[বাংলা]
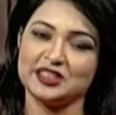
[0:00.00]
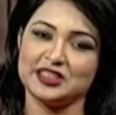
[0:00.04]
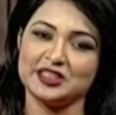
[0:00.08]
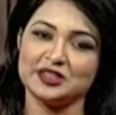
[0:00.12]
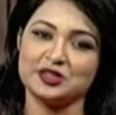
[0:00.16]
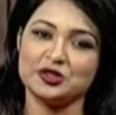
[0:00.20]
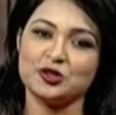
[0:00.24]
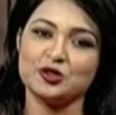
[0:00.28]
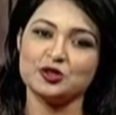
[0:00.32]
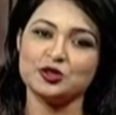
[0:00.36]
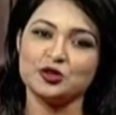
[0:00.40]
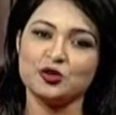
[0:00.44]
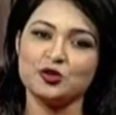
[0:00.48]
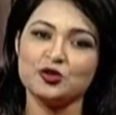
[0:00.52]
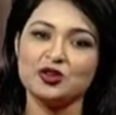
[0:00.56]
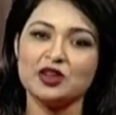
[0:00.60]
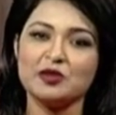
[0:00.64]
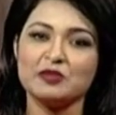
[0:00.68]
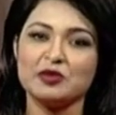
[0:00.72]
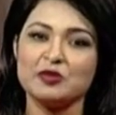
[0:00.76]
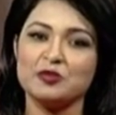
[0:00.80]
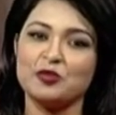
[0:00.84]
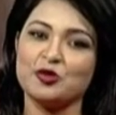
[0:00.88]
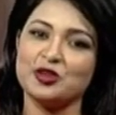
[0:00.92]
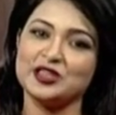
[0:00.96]
চিকিৎসক চলুন
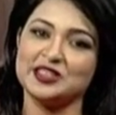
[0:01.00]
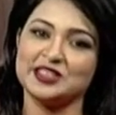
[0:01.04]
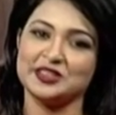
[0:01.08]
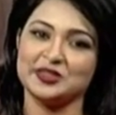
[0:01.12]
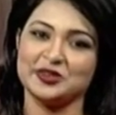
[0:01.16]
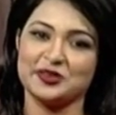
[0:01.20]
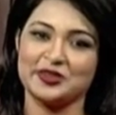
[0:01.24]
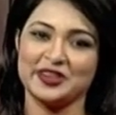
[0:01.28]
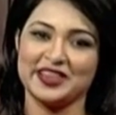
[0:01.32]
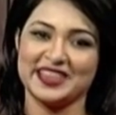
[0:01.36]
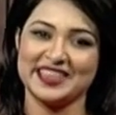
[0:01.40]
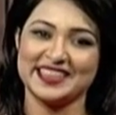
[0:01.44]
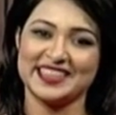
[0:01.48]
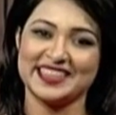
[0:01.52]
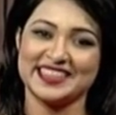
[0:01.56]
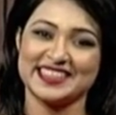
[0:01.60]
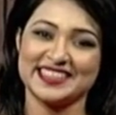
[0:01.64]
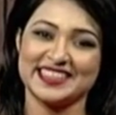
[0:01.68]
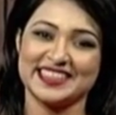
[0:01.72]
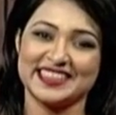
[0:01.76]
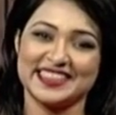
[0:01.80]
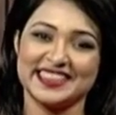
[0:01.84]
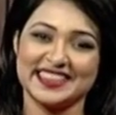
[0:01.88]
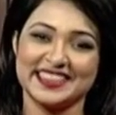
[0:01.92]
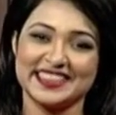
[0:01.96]
আমরা পরিচিত হয়ে নিই তার
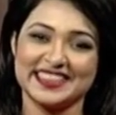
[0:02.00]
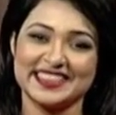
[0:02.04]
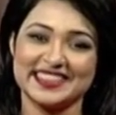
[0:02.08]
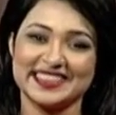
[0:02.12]
সাথে